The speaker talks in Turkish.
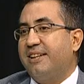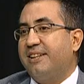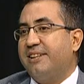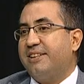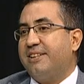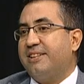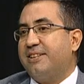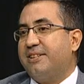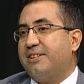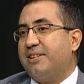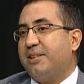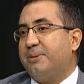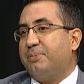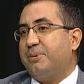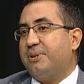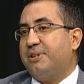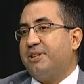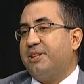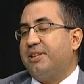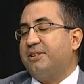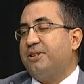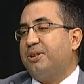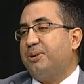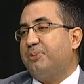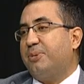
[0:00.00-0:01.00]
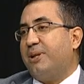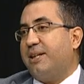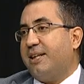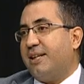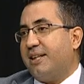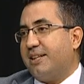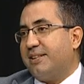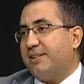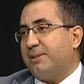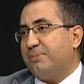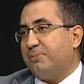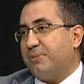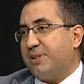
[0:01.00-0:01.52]
E, tabii çalışma
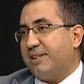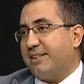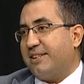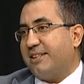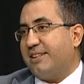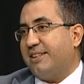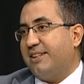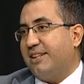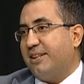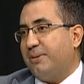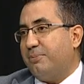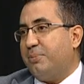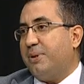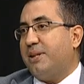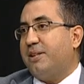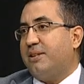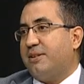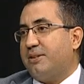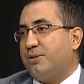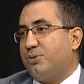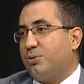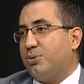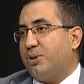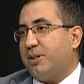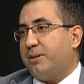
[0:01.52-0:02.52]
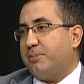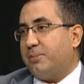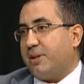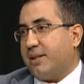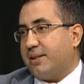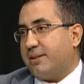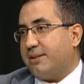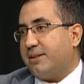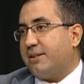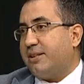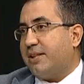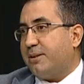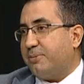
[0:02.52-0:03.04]
hayatımda da belirli dönemler
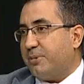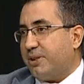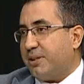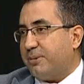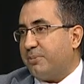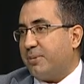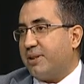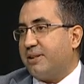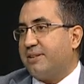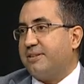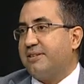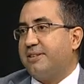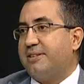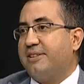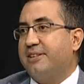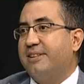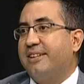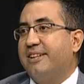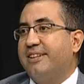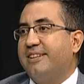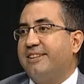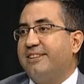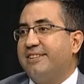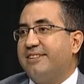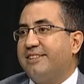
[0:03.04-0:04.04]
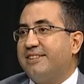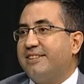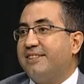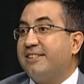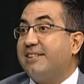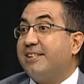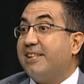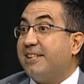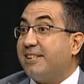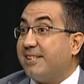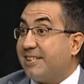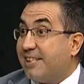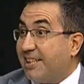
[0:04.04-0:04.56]
dönemlerde kameramanlık, e,
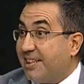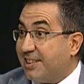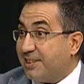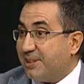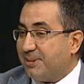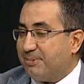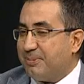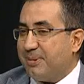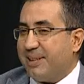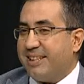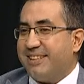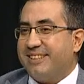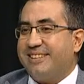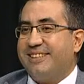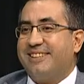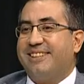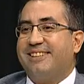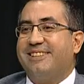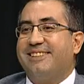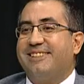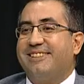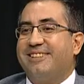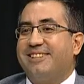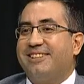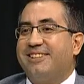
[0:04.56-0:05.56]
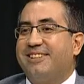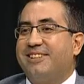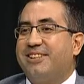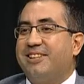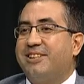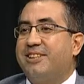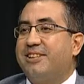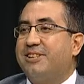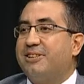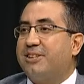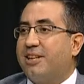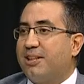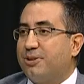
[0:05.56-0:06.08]
seslendirmenlik, e,
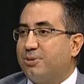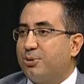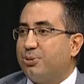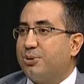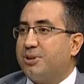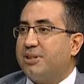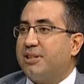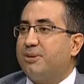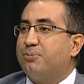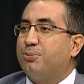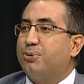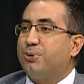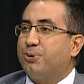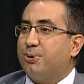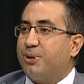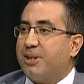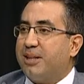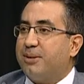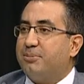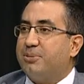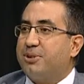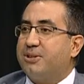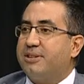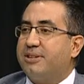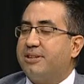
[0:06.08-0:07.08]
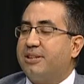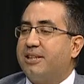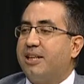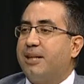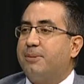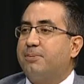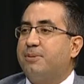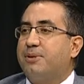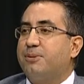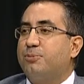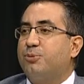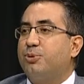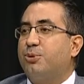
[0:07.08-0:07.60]
yine radyoda programcılık
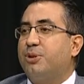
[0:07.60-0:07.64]
yaptığım